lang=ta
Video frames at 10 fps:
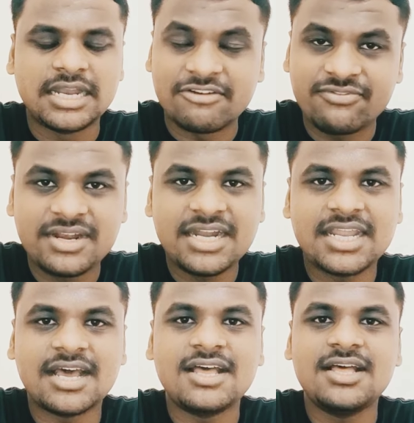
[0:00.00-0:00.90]

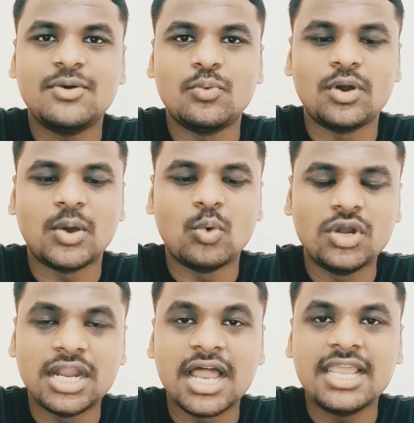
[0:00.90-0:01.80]
டெஃபினட்டாக
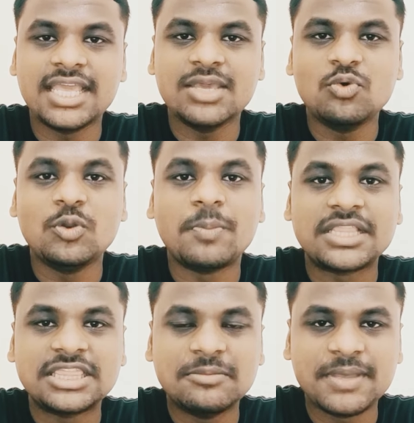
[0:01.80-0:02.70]
ஒரு நாளைக்கு ஒரு
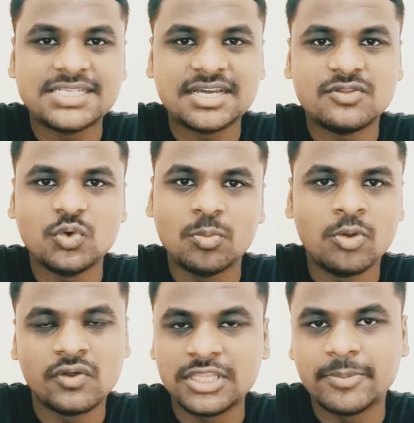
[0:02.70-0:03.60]
பத்து பேஜாவது ஒரு
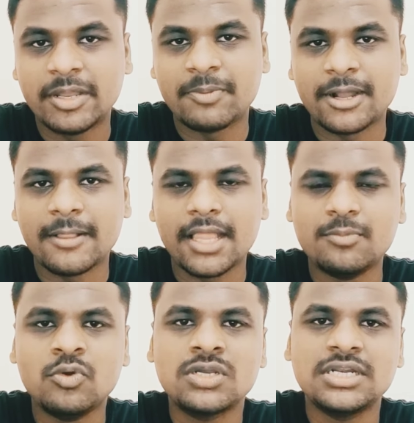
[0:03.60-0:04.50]
புக் வந்து படிப்பாங்க அது
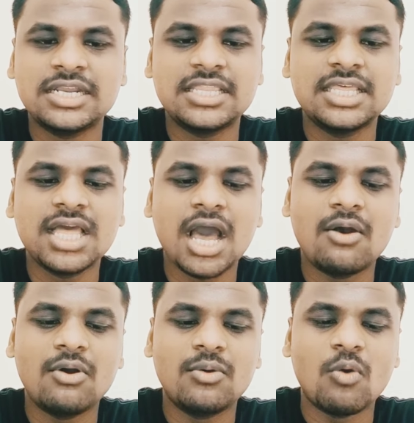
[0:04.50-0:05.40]
புக்குன்றது
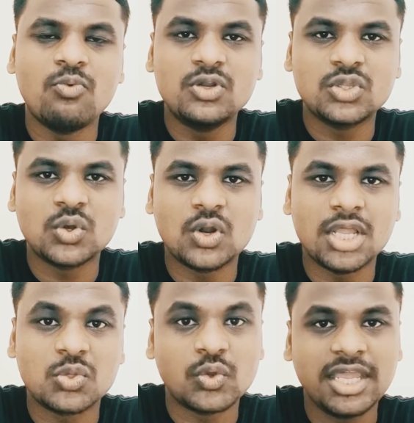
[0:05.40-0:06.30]
அவ
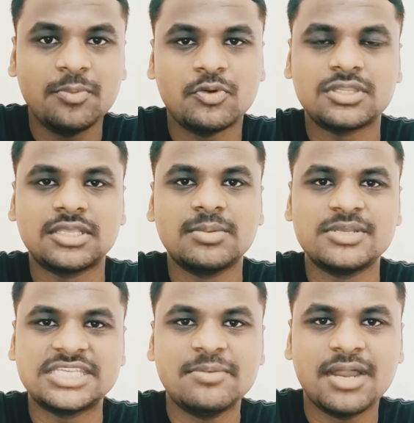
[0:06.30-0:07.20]
ஒவ்வொருத்தவங்களோட துறையை பொறுத்து
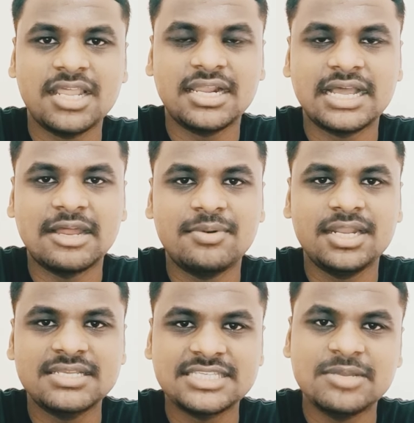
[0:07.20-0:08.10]
இப்போ சினிமாவில் இருக்காங்க
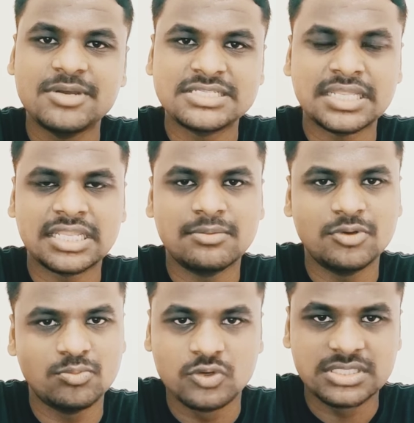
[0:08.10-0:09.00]
அப்படின்னா சினிமா சார்ந்த
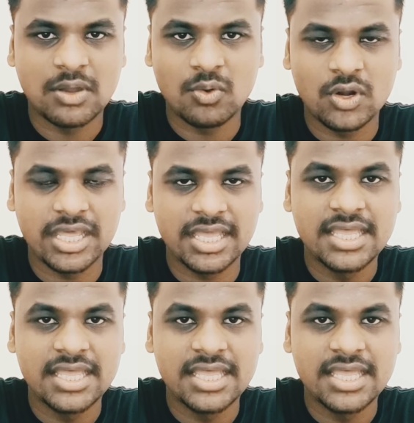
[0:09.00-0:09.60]
புக்ஸ் அவங்களோட